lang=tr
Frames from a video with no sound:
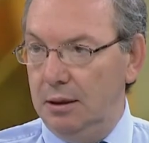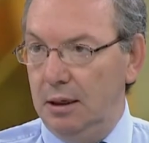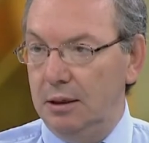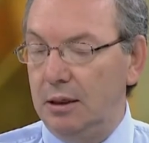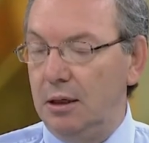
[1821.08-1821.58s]

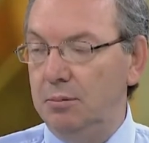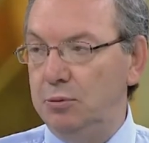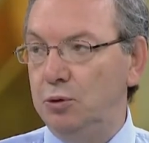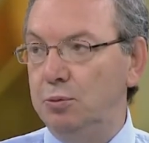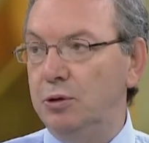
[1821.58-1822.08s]
ana
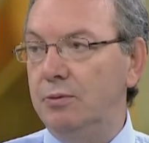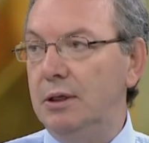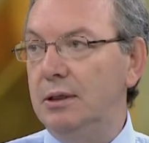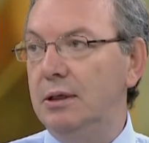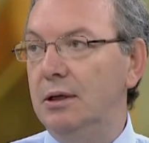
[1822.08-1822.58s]
kampüsümüz var.
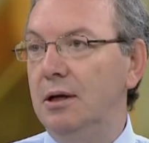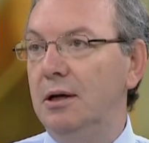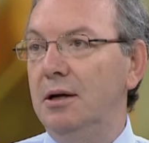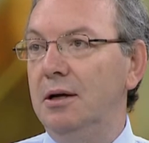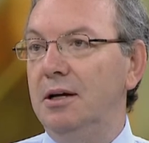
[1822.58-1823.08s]

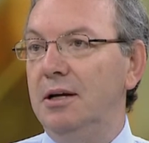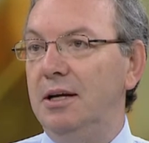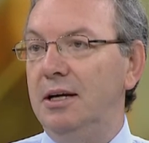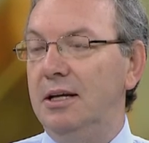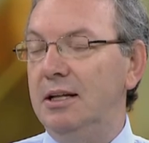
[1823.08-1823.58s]

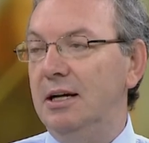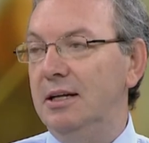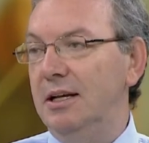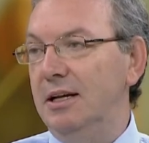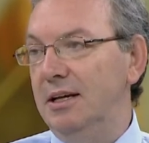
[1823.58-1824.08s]
İki tane
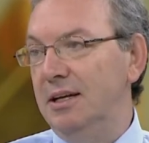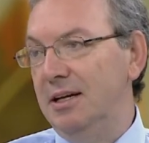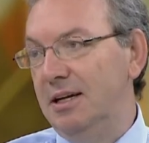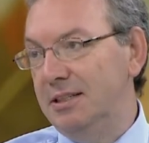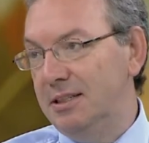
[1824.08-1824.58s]
de
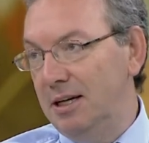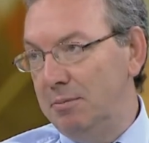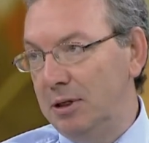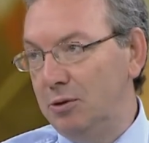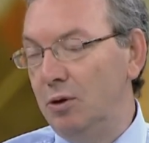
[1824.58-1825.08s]

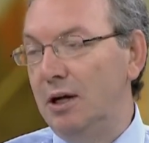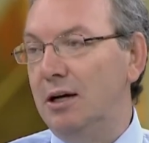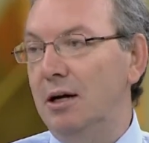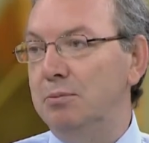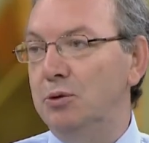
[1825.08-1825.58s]
hazırlanmakta olan
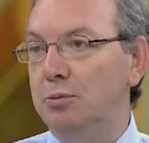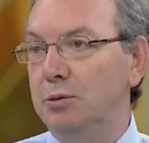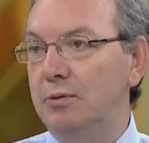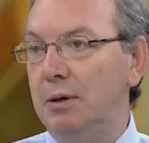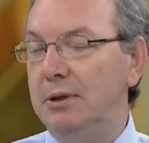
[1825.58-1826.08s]

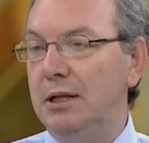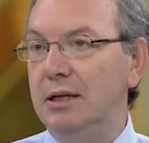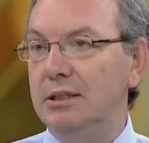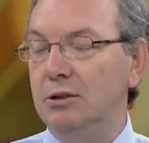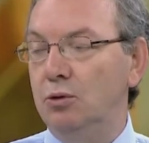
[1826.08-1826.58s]
kampüsümüz var. Bir
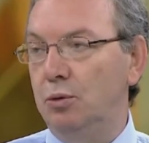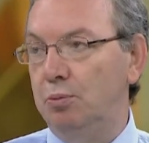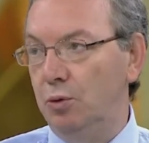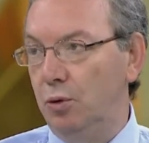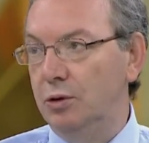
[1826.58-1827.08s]
tanesi çok
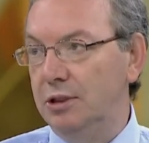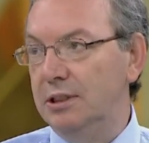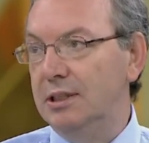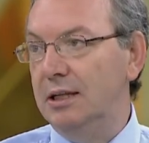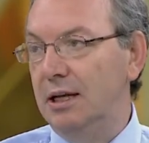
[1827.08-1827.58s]
büyük ölçüde
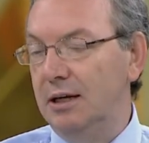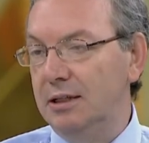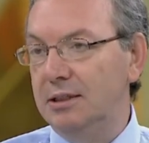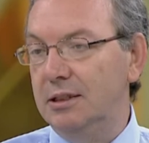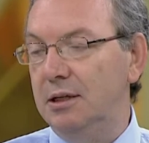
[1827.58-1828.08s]
zaten
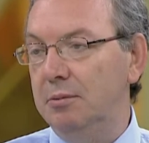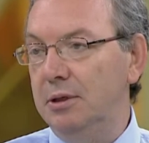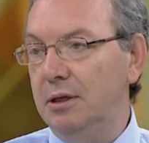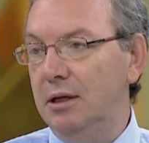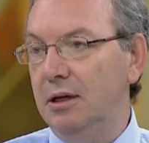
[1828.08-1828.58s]
hazır gibi.
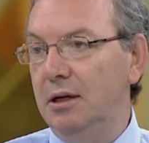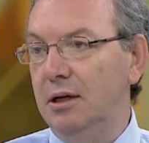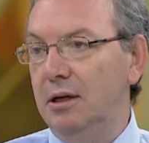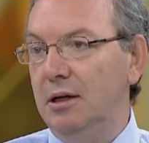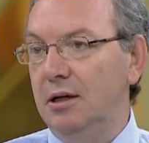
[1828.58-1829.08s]

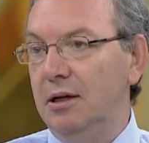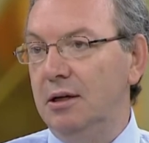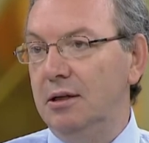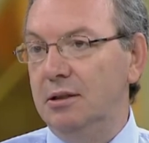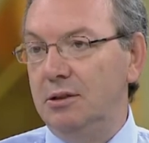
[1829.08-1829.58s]
E,
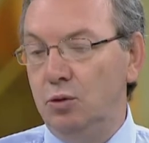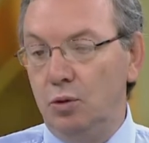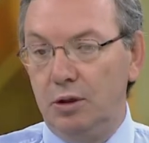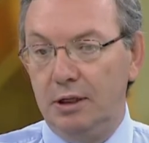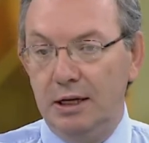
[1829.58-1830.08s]
çok
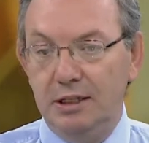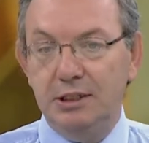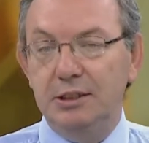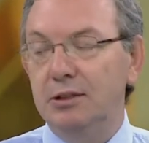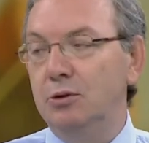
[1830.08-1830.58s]

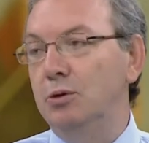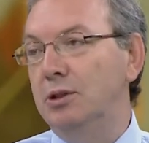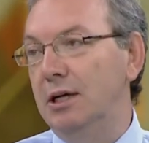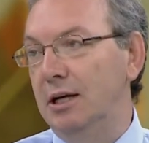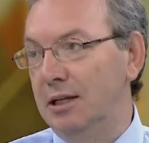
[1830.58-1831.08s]
geniş
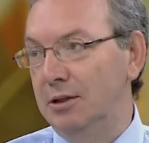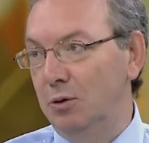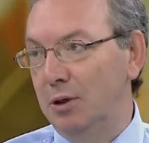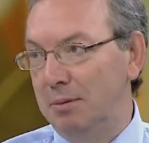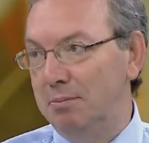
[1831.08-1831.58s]
sosyal alanı
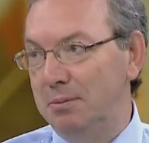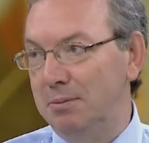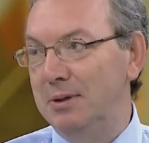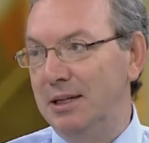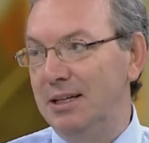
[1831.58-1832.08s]
olan
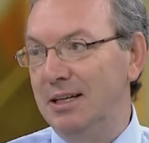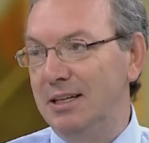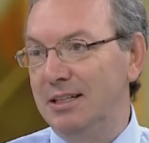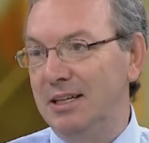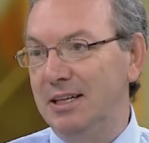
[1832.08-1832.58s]
bir e,
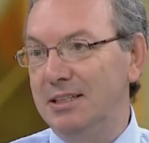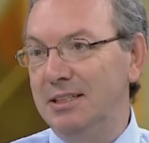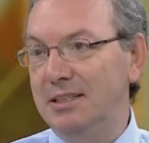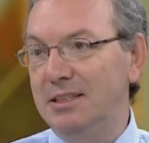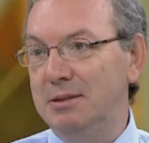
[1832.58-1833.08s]

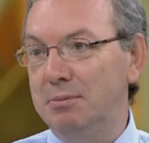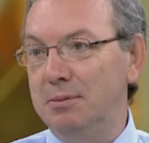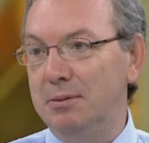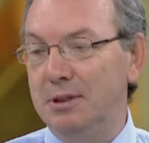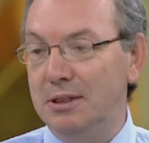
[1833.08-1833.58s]
tesis.
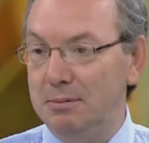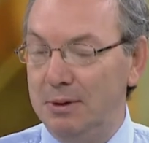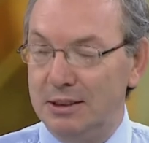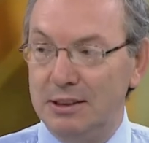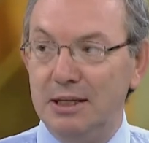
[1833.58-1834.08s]

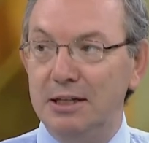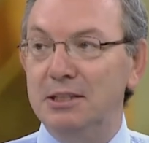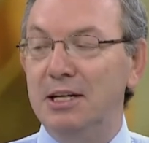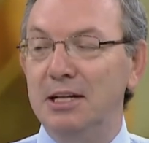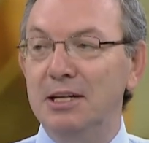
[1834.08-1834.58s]
Biraz deniz
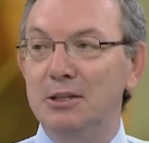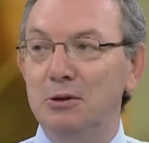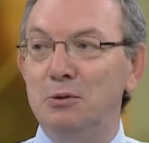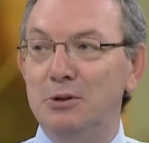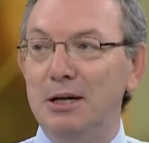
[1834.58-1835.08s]
kenarında
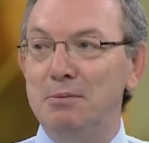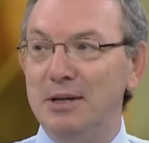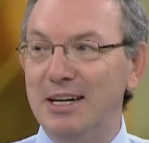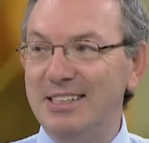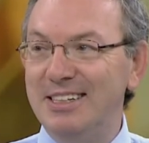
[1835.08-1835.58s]
güzel bir
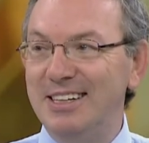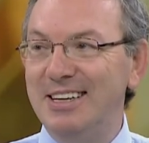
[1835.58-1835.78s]
yer. Hı